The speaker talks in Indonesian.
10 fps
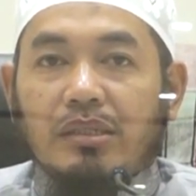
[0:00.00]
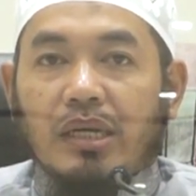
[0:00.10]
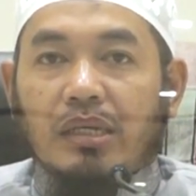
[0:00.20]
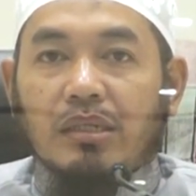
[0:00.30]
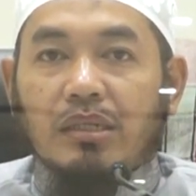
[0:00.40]

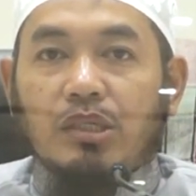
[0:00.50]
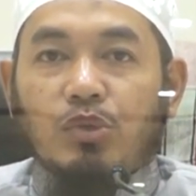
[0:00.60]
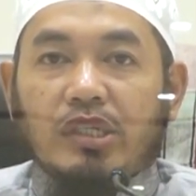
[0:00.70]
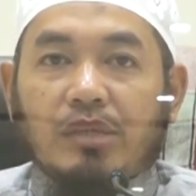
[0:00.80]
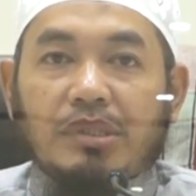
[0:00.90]
dan
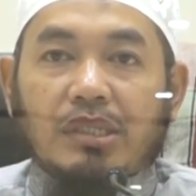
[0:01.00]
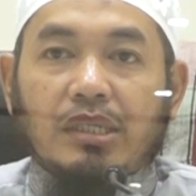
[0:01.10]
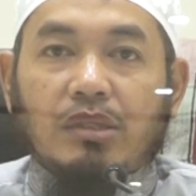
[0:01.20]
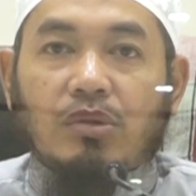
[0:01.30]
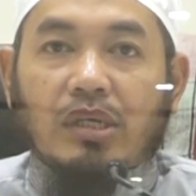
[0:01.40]
keduanya
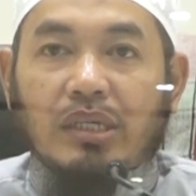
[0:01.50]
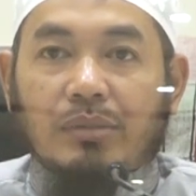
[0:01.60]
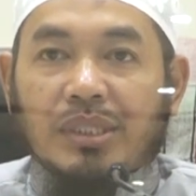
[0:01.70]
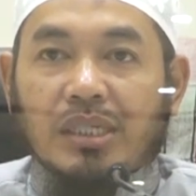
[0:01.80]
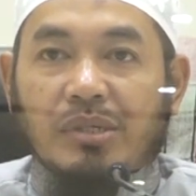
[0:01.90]
menjadi orang
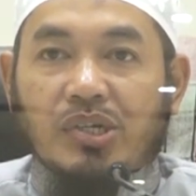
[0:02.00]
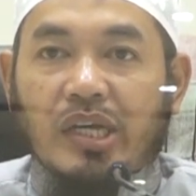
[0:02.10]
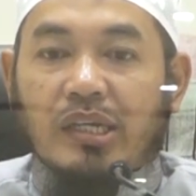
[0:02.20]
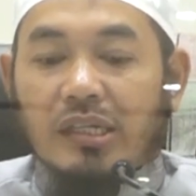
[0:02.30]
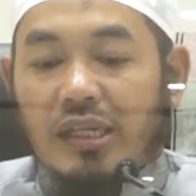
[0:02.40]
yang pertama
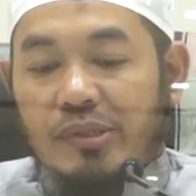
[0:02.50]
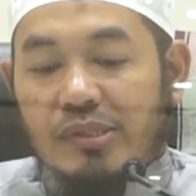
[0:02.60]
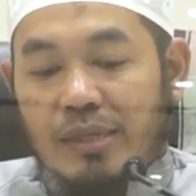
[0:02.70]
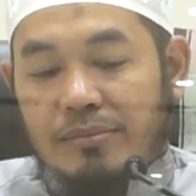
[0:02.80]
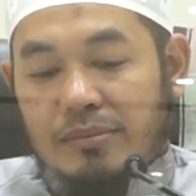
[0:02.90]
syahid di dalam
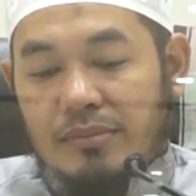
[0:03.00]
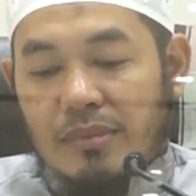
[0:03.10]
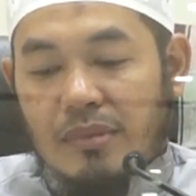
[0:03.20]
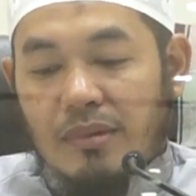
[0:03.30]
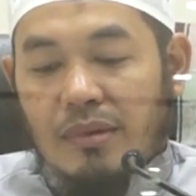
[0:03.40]
Islam.
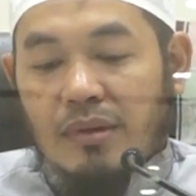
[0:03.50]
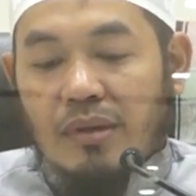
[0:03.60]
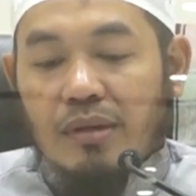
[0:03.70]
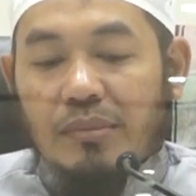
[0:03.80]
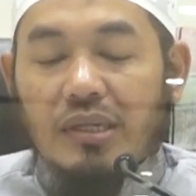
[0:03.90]

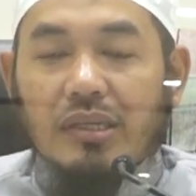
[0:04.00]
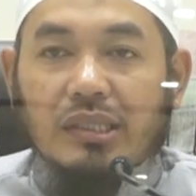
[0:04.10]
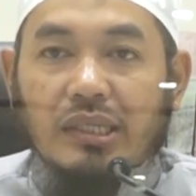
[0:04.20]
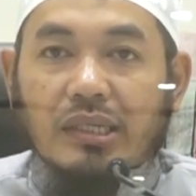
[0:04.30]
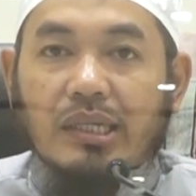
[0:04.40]
Maka
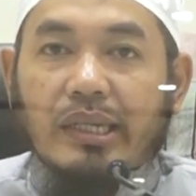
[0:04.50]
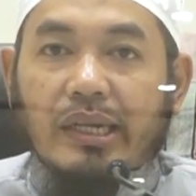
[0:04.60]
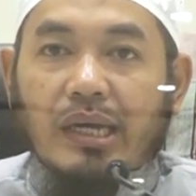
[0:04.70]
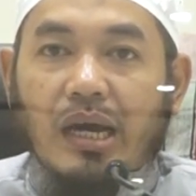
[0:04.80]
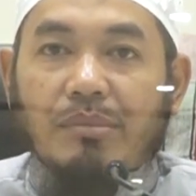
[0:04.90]
ketika
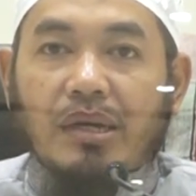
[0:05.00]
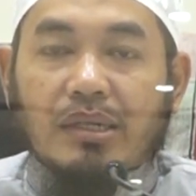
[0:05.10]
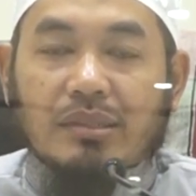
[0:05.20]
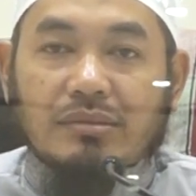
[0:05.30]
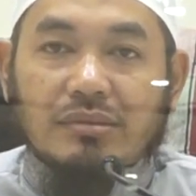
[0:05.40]
giliran
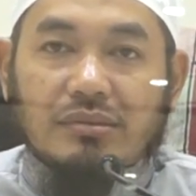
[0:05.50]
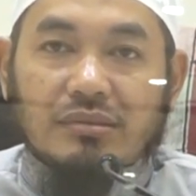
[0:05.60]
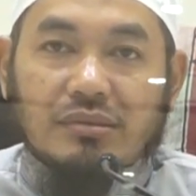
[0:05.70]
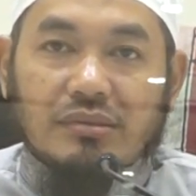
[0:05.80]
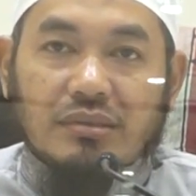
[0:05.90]
Amar
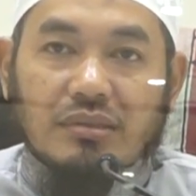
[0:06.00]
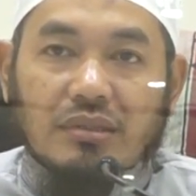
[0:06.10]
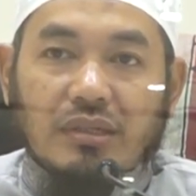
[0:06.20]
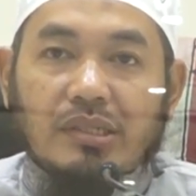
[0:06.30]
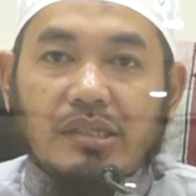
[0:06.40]

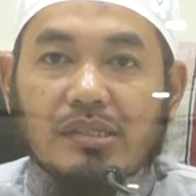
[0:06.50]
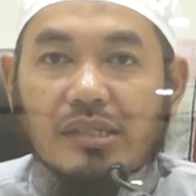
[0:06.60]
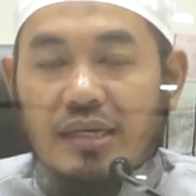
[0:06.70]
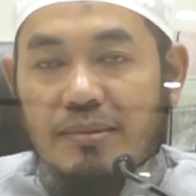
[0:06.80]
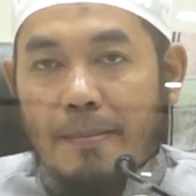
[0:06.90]

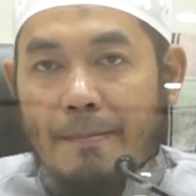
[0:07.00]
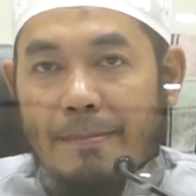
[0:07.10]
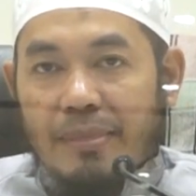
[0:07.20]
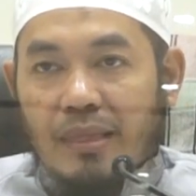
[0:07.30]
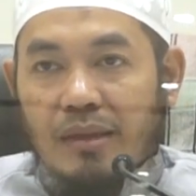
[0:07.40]
disiksa,
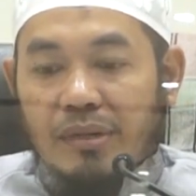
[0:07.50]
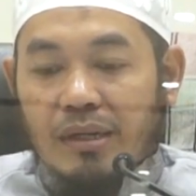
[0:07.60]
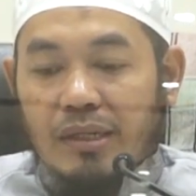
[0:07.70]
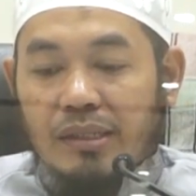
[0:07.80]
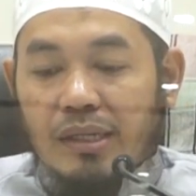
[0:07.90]

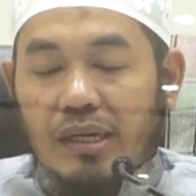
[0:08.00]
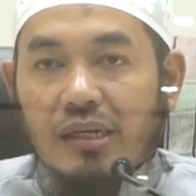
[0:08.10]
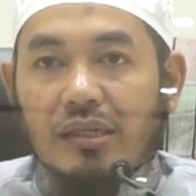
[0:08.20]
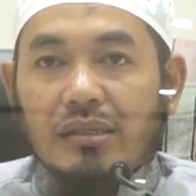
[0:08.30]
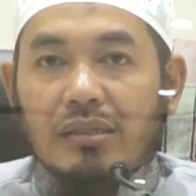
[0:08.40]
maka
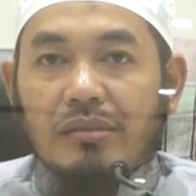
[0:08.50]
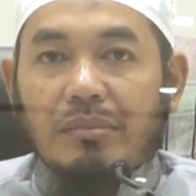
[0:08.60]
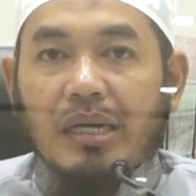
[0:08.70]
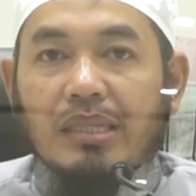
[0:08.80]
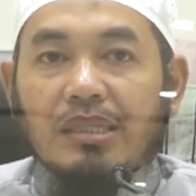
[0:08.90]
dia
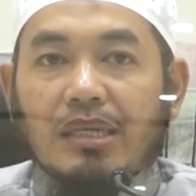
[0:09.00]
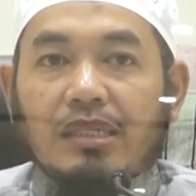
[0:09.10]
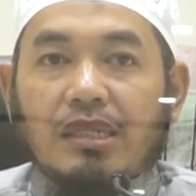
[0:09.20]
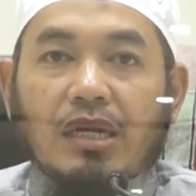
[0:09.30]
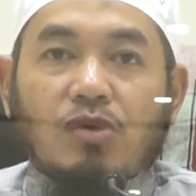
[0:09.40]

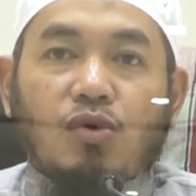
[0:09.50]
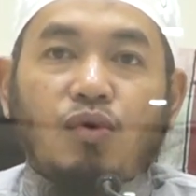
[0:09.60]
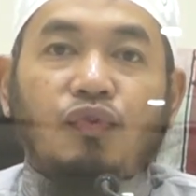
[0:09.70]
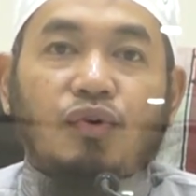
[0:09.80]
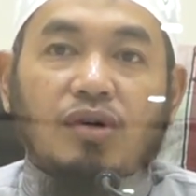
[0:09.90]
mengatakan aku
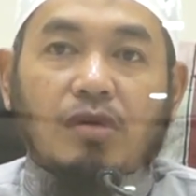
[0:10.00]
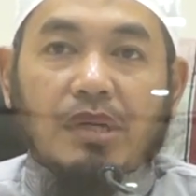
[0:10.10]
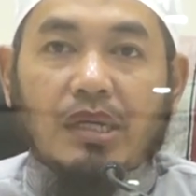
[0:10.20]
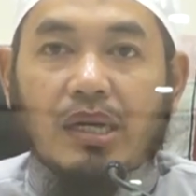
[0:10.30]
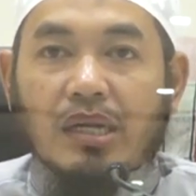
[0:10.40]
kufur
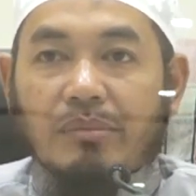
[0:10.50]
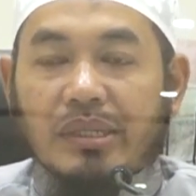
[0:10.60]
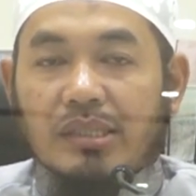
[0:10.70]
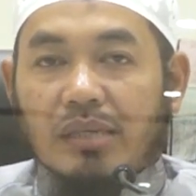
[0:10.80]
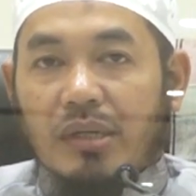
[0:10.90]
kepada agama
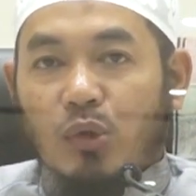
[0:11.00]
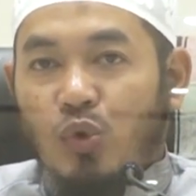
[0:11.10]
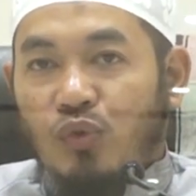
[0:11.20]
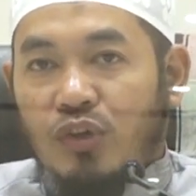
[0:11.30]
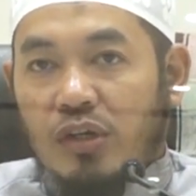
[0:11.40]
Islam, aku
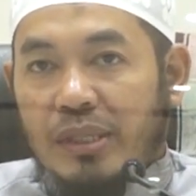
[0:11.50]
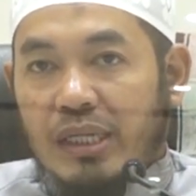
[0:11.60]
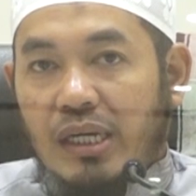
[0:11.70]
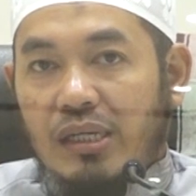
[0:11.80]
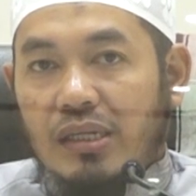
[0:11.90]
kufur
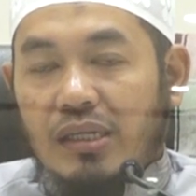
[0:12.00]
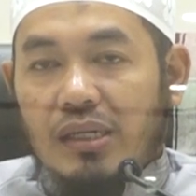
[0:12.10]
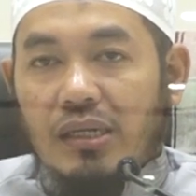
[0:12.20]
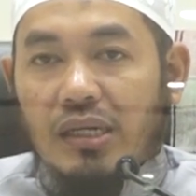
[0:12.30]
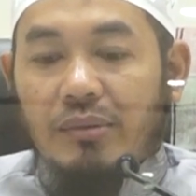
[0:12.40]
kepada
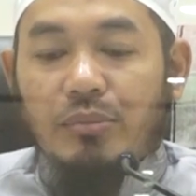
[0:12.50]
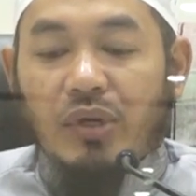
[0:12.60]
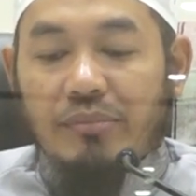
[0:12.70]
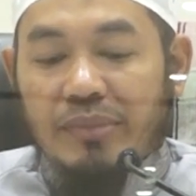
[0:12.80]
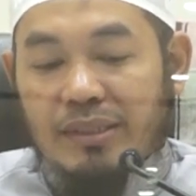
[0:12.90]
Nabi
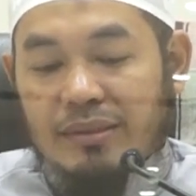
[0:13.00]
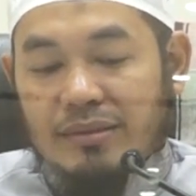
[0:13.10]
Muhammad.